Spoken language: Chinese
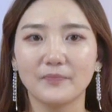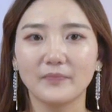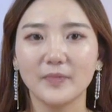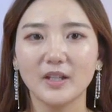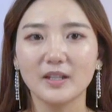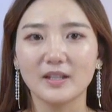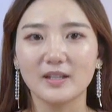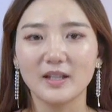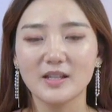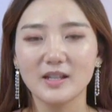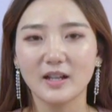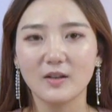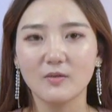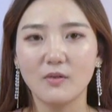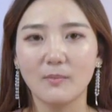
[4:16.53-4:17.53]
那你现
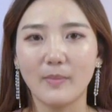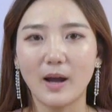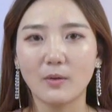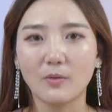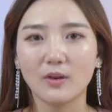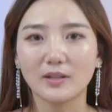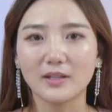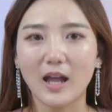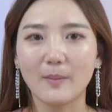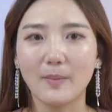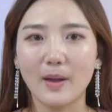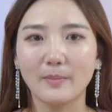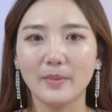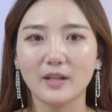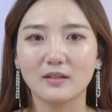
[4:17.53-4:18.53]
在跟我妈过了大
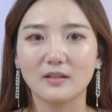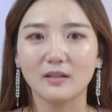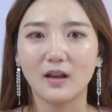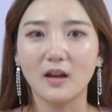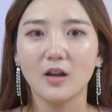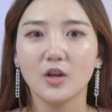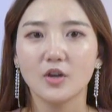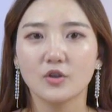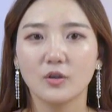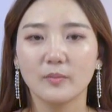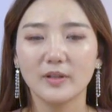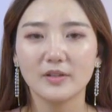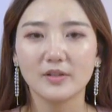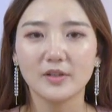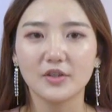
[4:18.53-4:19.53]
半辈子了，说
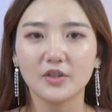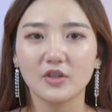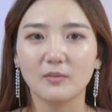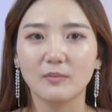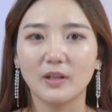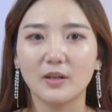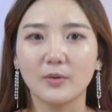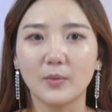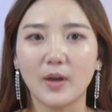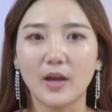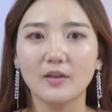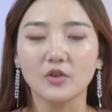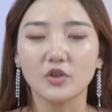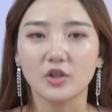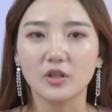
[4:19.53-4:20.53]
明这是你们的
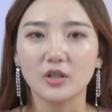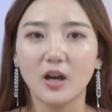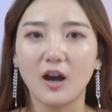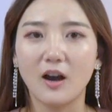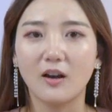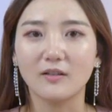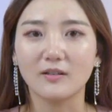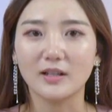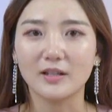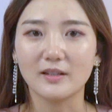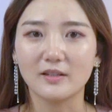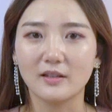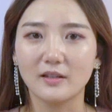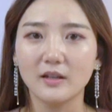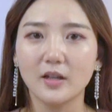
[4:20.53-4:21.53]
缘，值得好好珍
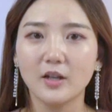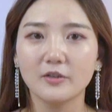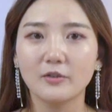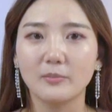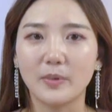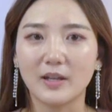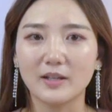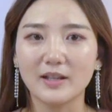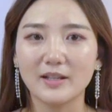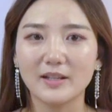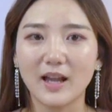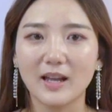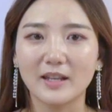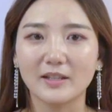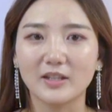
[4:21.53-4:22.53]
惜，就别在
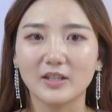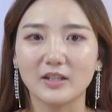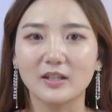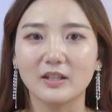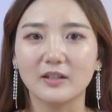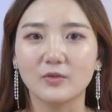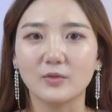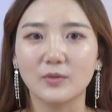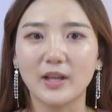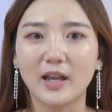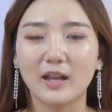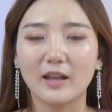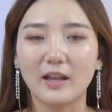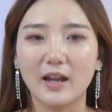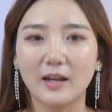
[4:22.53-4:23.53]
家里提你的初
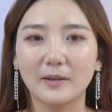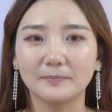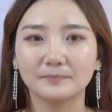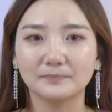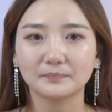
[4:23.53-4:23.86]
恋了呀。